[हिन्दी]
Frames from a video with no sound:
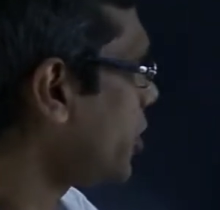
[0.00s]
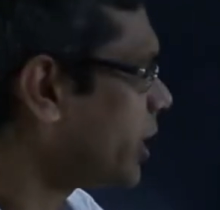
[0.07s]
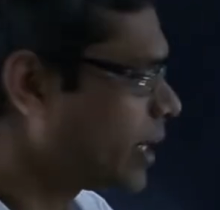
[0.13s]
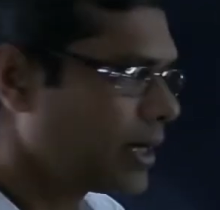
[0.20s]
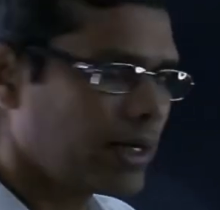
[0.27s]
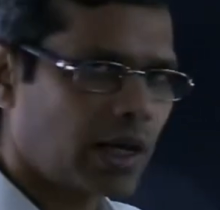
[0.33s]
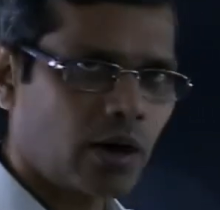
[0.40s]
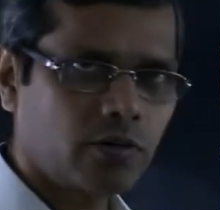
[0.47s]

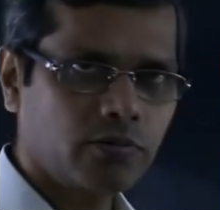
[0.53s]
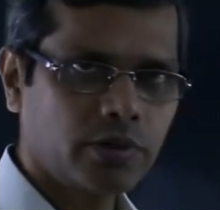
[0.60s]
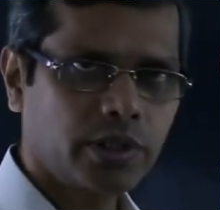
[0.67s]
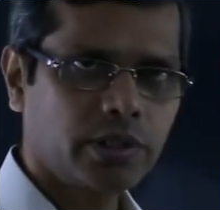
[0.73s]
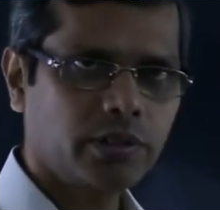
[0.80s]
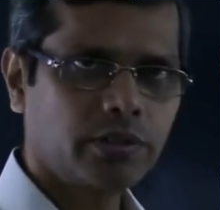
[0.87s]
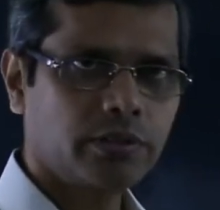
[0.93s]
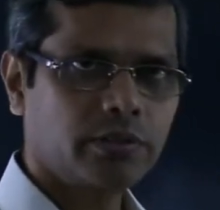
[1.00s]
pointing
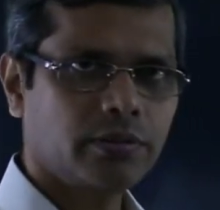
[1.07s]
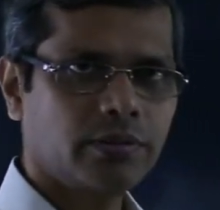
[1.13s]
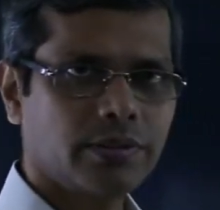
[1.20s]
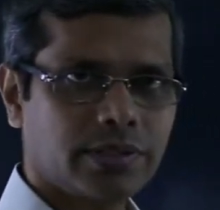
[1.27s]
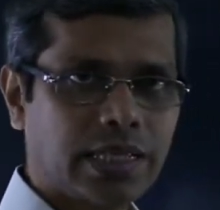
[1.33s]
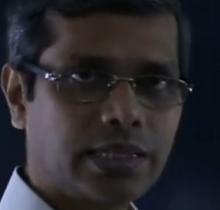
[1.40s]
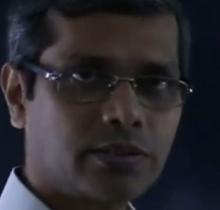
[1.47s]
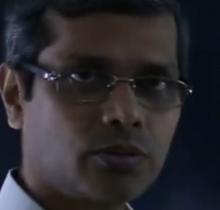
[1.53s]
downward
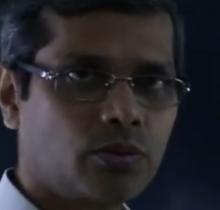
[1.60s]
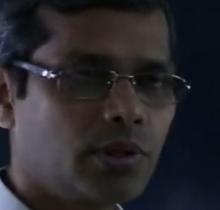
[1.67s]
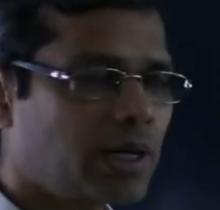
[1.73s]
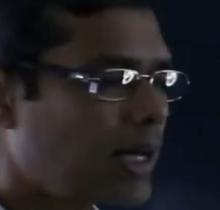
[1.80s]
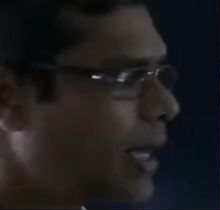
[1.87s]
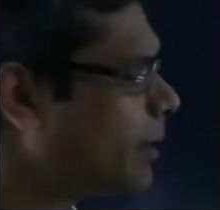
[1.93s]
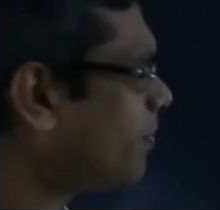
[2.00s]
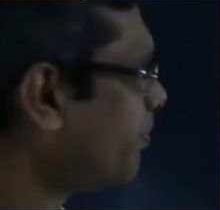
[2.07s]
सेंस
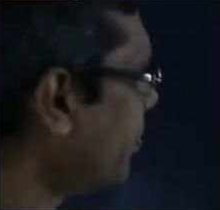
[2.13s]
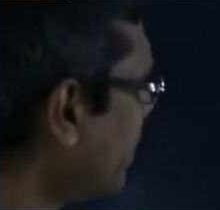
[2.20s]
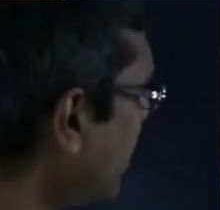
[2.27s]
उल्टा है